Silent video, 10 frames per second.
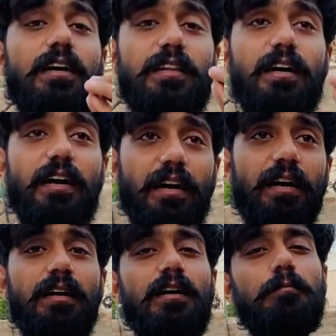करना है
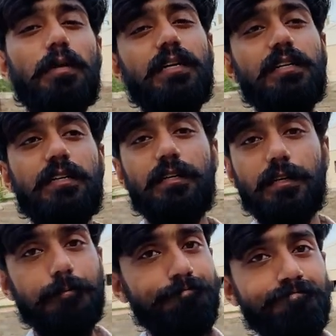बट
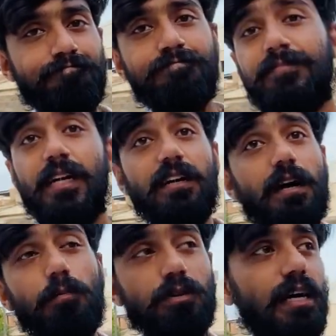
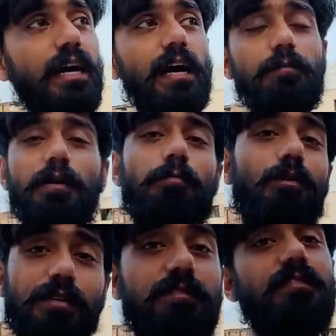कब होता है यार मैं
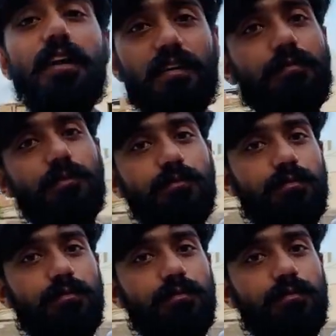बहुत इंतज़ार हूँ